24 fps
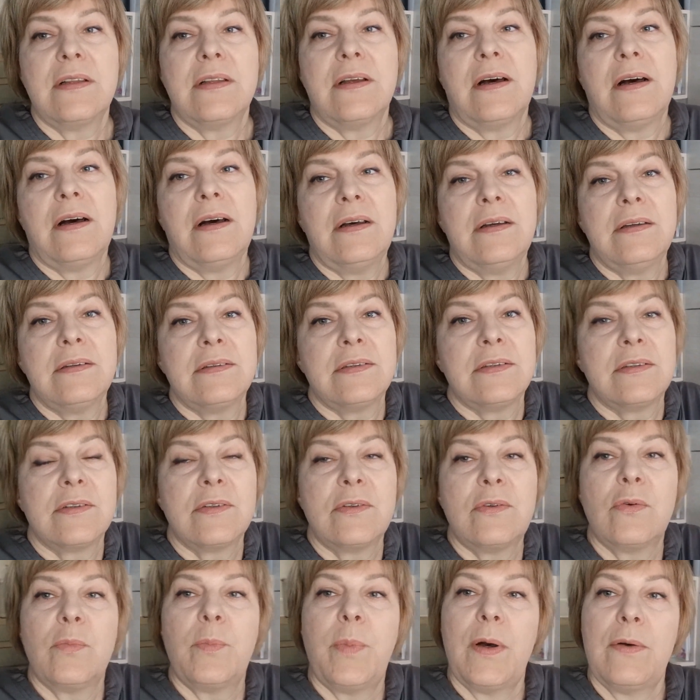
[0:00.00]
а
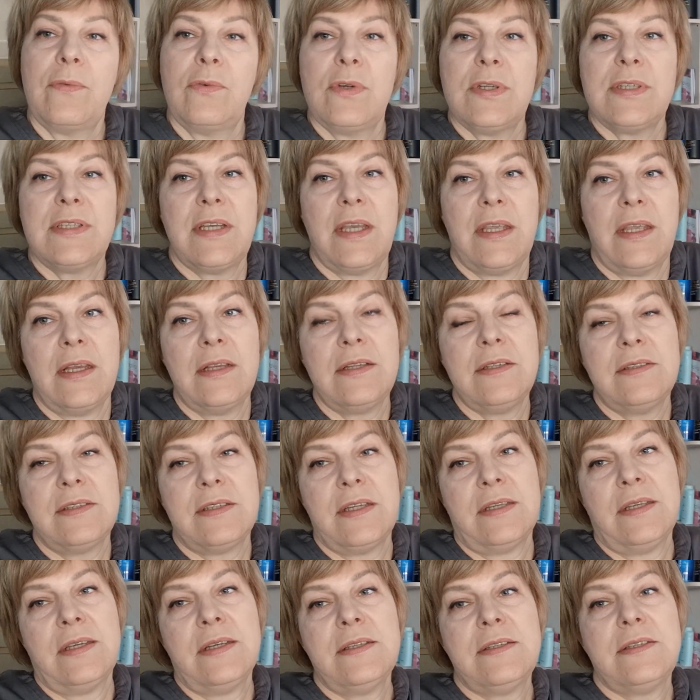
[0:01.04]
групповое
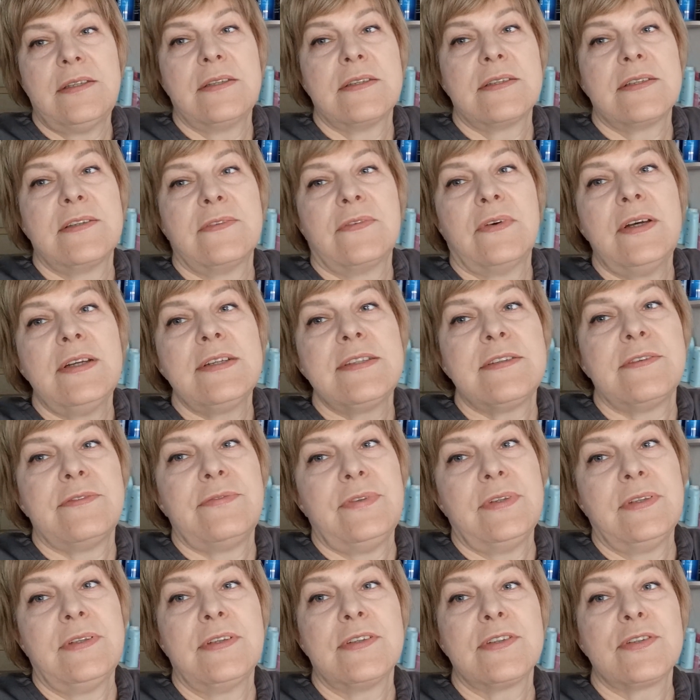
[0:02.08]
занятие называется
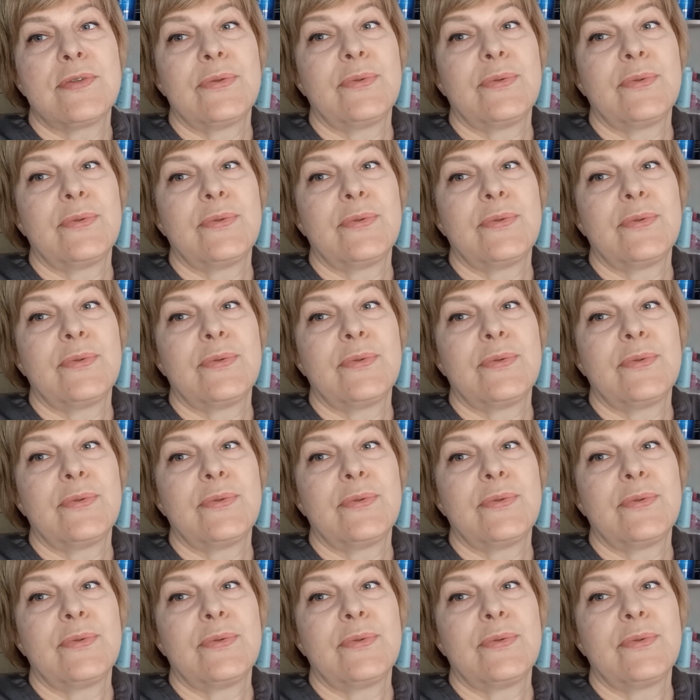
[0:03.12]
«Фитнес